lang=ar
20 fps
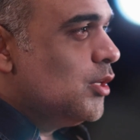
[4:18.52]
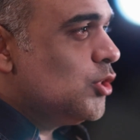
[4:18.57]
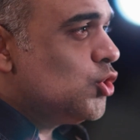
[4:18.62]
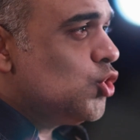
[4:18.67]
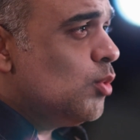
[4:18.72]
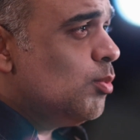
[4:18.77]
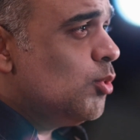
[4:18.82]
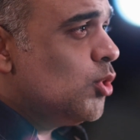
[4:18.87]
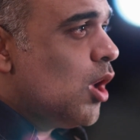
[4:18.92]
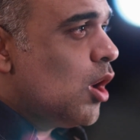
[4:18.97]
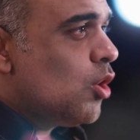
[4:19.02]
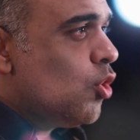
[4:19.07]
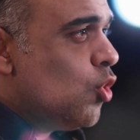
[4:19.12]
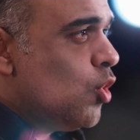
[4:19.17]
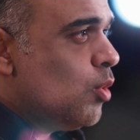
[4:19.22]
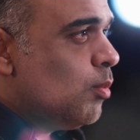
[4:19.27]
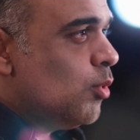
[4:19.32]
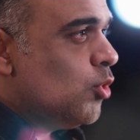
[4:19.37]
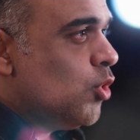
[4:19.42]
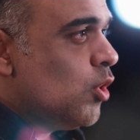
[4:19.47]
يسلبوا
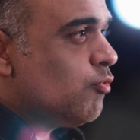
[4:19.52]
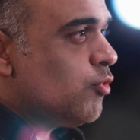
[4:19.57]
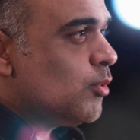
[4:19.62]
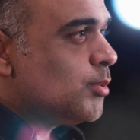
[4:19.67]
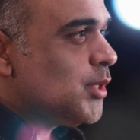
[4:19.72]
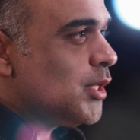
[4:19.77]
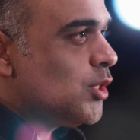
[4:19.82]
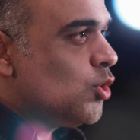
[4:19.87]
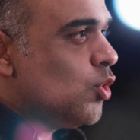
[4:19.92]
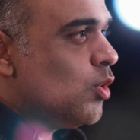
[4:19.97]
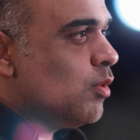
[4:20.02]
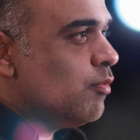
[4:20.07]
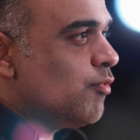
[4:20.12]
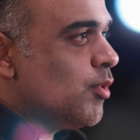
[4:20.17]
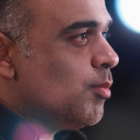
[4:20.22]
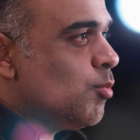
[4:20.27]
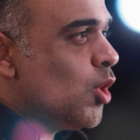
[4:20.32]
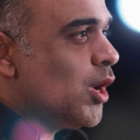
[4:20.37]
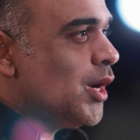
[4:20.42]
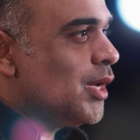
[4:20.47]
ظهرهم ويقفوا بصدرهم
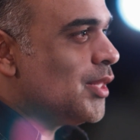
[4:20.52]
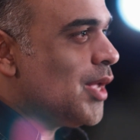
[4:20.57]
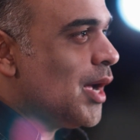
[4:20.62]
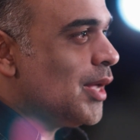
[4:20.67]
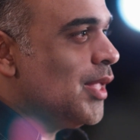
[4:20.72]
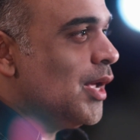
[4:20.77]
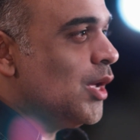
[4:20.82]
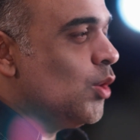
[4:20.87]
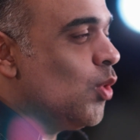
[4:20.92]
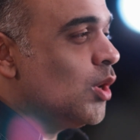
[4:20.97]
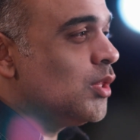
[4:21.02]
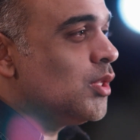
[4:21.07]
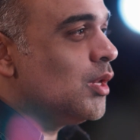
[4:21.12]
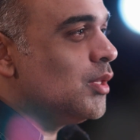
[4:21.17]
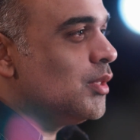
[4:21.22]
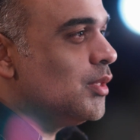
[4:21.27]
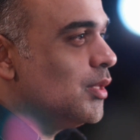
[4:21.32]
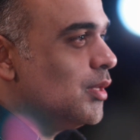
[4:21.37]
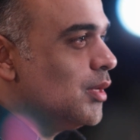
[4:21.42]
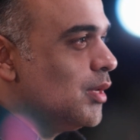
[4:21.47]
في مواجهه اعداء
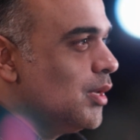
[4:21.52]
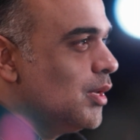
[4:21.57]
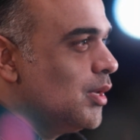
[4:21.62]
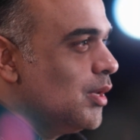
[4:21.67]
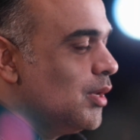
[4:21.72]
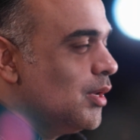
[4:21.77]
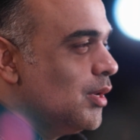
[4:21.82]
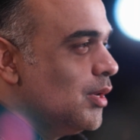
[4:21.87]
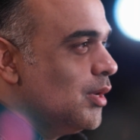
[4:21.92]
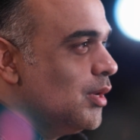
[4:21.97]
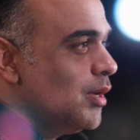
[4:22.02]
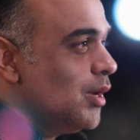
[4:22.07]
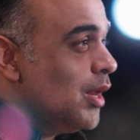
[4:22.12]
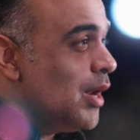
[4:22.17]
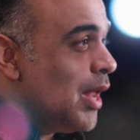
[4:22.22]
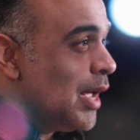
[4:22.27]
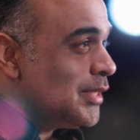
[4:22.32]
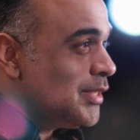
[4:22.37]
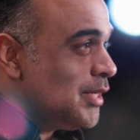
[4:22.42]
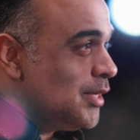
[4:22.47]
الوطن
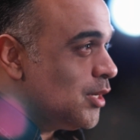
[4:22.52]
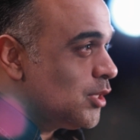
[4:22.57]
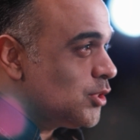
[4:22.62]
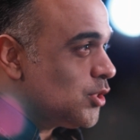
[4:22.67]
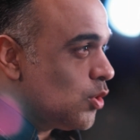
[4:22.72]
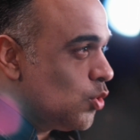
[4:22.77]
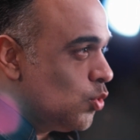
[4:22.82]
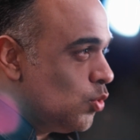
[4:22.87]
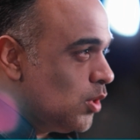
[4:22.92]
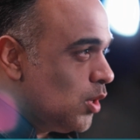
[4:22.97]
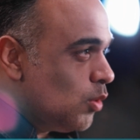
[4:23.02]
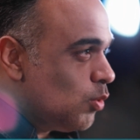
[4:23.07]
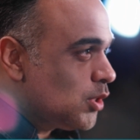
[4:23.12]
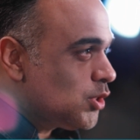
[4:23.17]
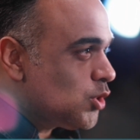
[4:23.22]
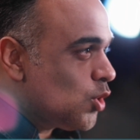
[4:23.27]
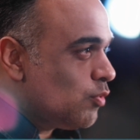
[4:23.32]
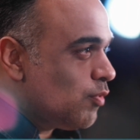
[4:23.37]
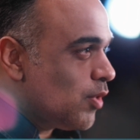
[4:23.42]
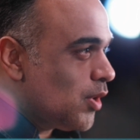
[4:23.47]
اللي عايزين يكسرونا
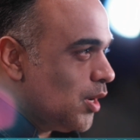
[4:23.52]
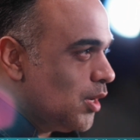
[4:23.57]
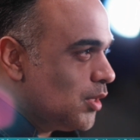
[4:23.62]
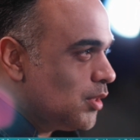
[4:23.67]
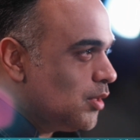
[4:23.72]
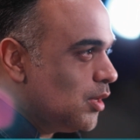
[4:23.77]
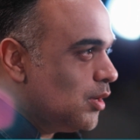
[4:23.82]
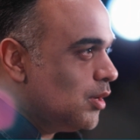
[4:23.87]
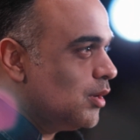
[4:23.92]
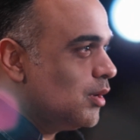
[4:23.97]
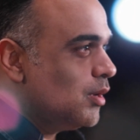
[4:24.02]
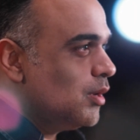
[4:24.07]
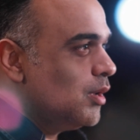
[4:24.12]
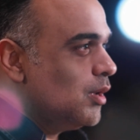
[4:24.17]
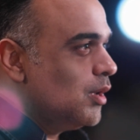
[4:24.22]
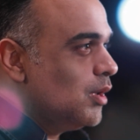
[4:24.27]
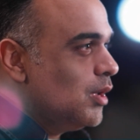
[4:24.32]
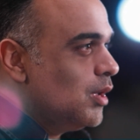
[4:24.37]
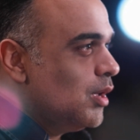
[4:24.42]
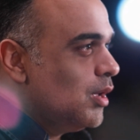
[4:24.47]
ويكسروا فرحتنا
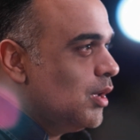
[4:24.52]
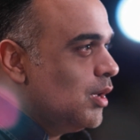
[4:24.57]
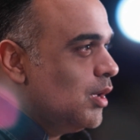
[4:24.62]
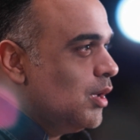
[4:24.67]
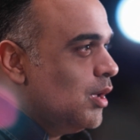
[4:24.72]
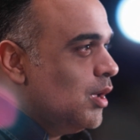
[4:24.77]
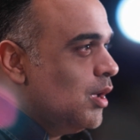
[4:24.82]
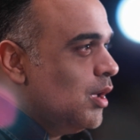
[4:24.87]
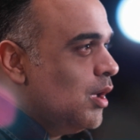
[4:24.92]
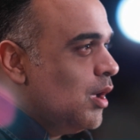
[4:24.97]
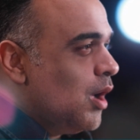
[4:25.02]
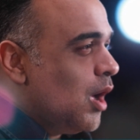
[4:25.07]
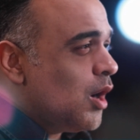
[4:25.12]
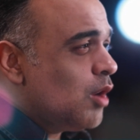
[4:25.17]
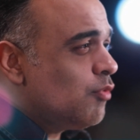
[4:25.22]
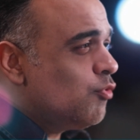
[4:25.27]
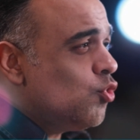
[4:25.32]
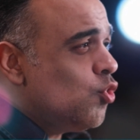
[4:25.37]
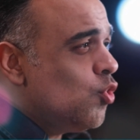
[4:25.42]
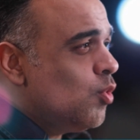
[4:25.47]

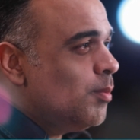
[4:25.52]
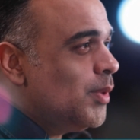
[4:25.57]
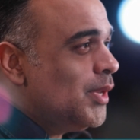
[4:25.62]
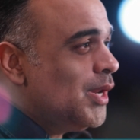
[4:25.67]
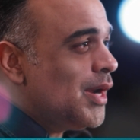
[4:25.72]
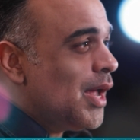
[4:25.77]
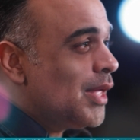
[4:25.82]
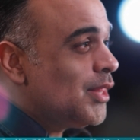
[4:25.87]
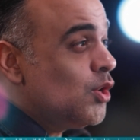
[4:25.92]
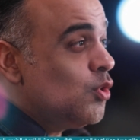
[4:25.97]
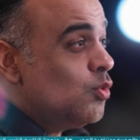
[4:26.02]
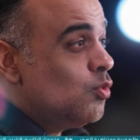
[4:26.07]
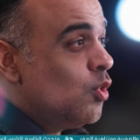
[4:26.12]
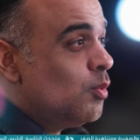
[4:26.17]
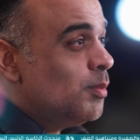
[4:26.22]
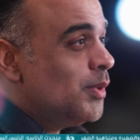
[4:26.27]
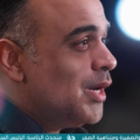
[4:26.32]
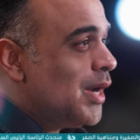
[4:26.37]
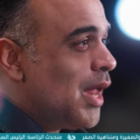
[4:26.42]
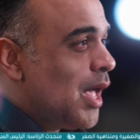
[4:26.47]
عرفوهم مين العدو
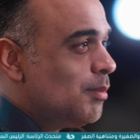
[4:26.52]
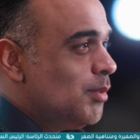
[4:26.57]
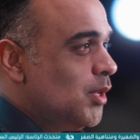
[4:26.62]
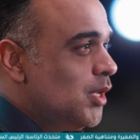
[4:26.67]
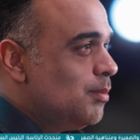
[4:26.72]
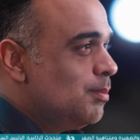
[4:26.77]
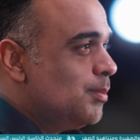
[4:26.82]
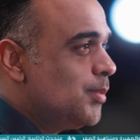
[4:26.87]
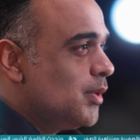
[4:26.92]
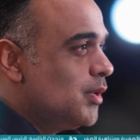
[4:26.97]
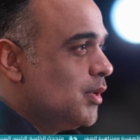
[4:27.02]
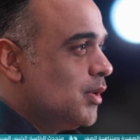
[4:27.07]
ومين الحبيب